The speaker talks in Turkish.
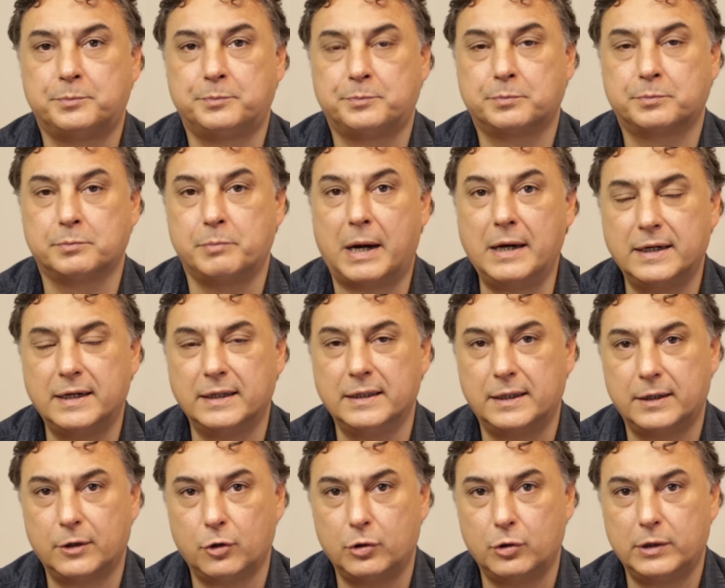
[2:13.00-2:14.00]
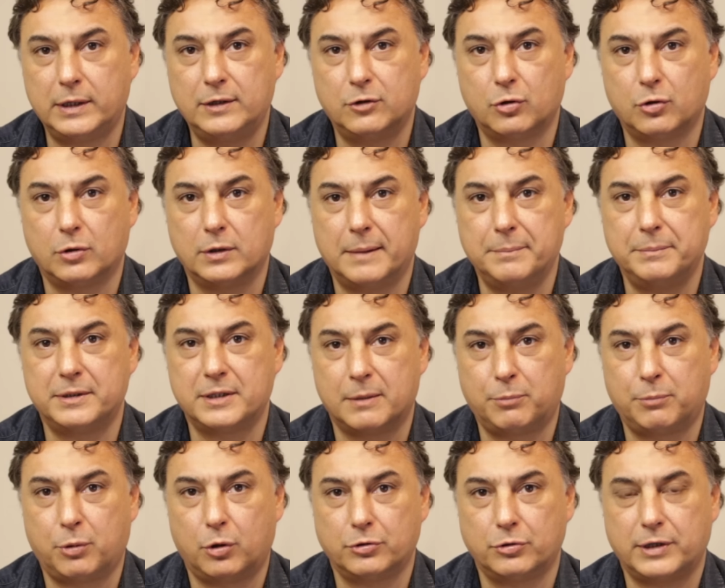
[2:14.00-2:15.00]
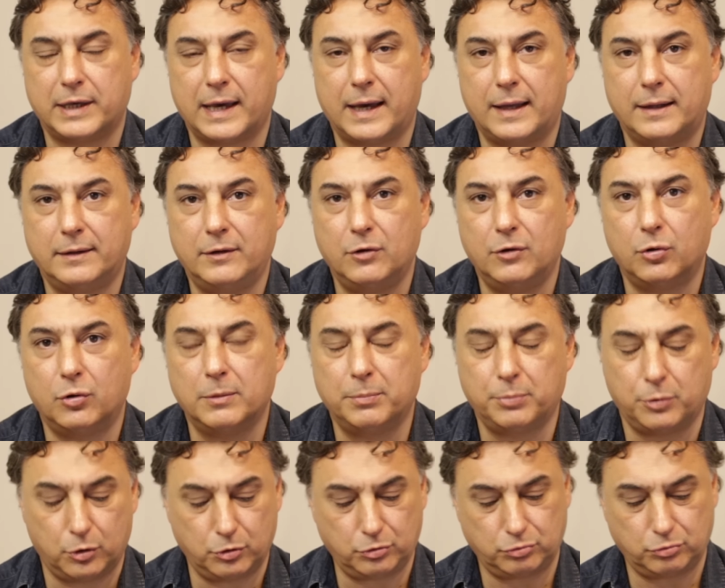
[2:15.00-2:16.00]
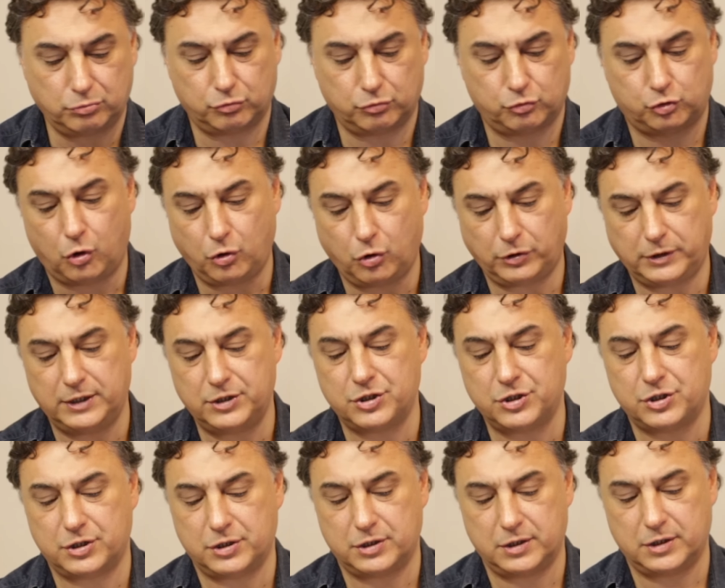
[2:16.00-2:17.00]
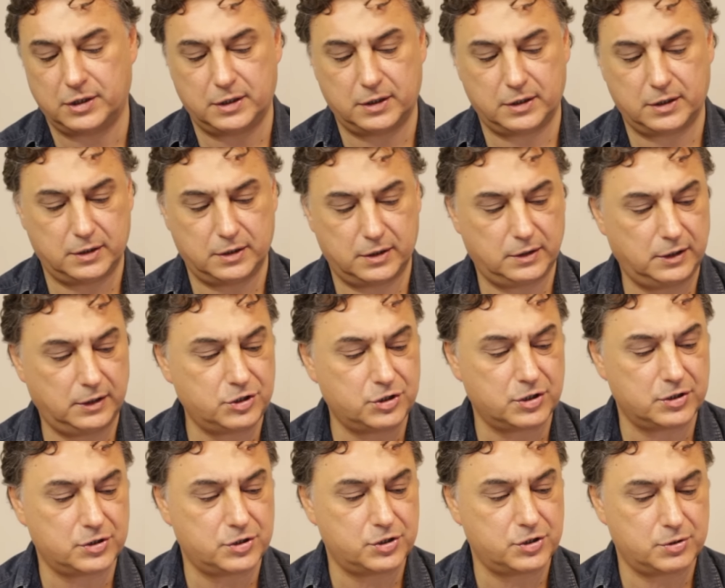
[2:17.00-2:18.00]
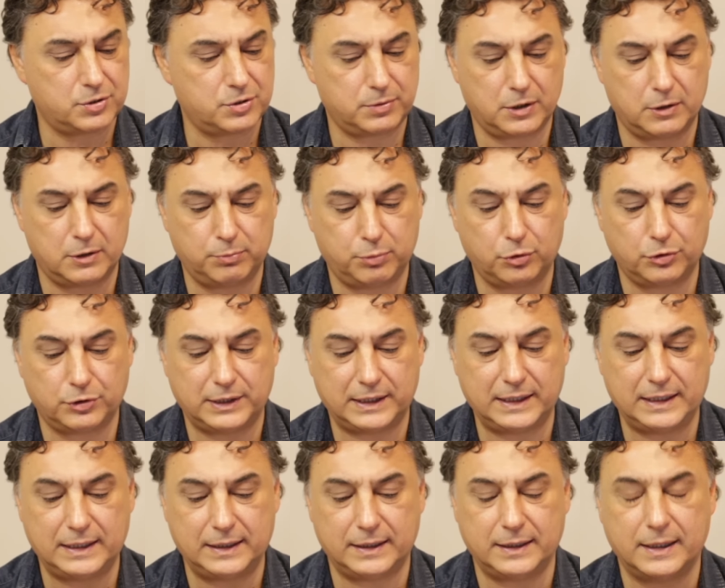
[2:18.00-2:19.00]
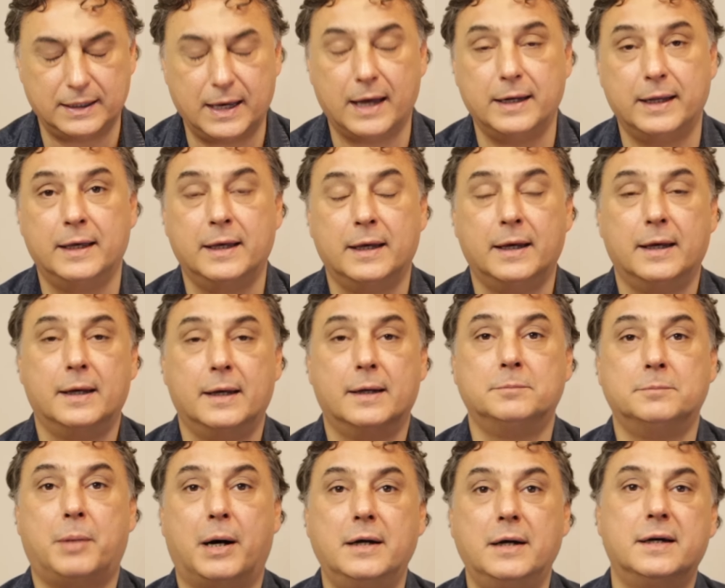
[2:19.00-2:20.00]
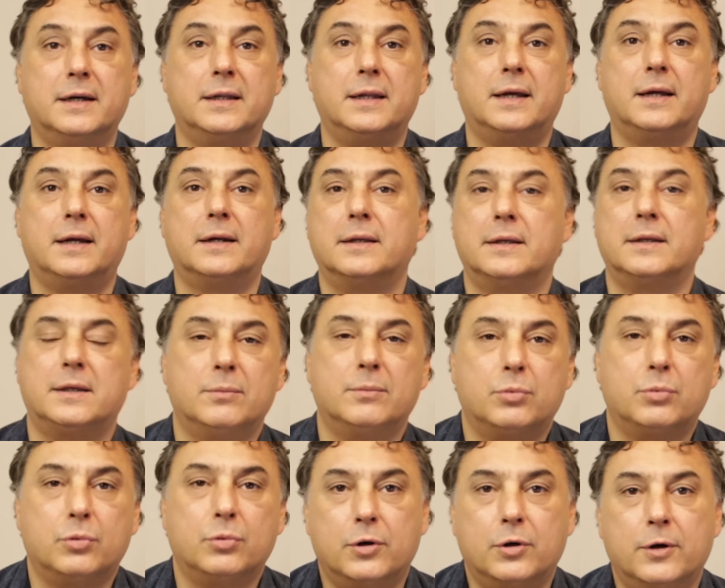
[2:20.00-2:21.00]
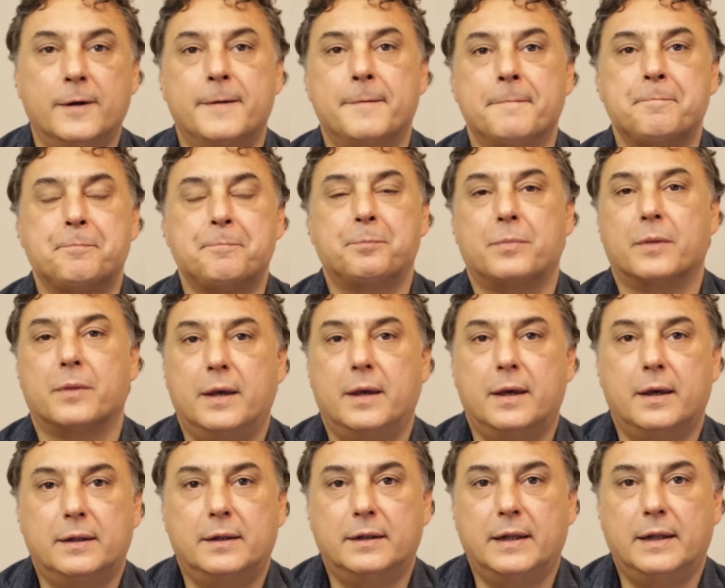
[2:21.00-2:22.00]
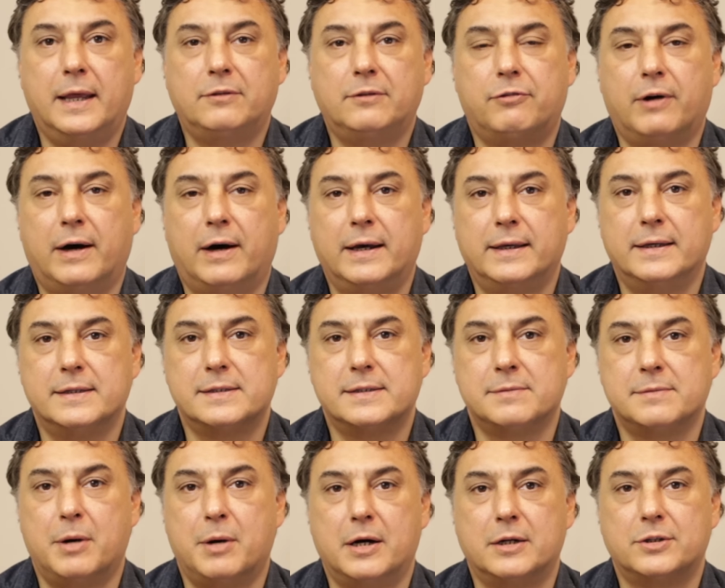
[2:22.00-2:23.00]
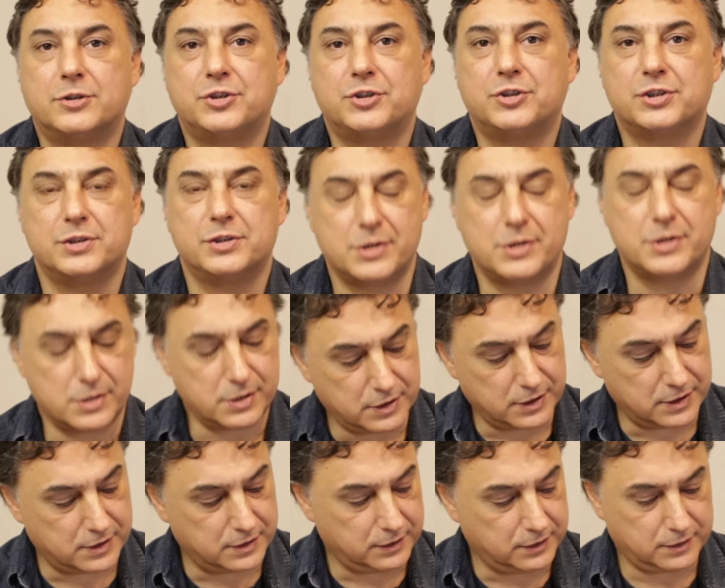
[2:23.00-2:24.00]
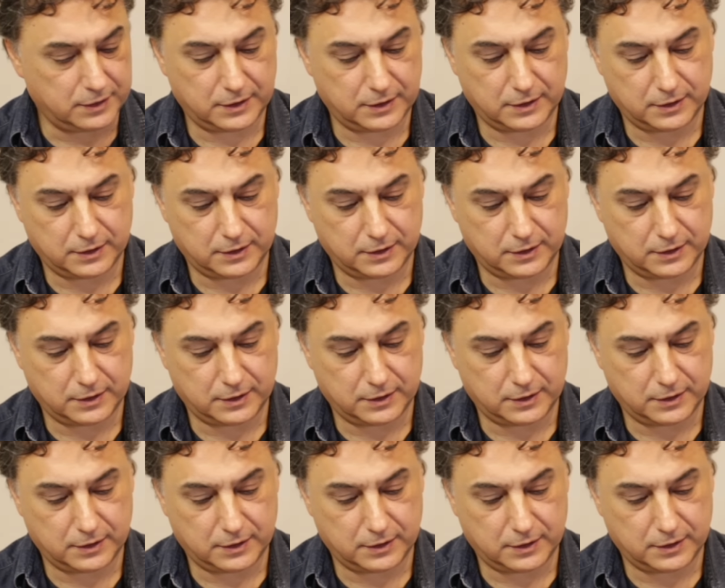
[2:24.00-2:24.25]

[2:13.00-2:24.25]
bankalara yönelik olan bir rapor geldi. O rapor çok iç e, iç açıcı bir rapor değildi. Yani bankalardaki bu e, net faiz marjının e,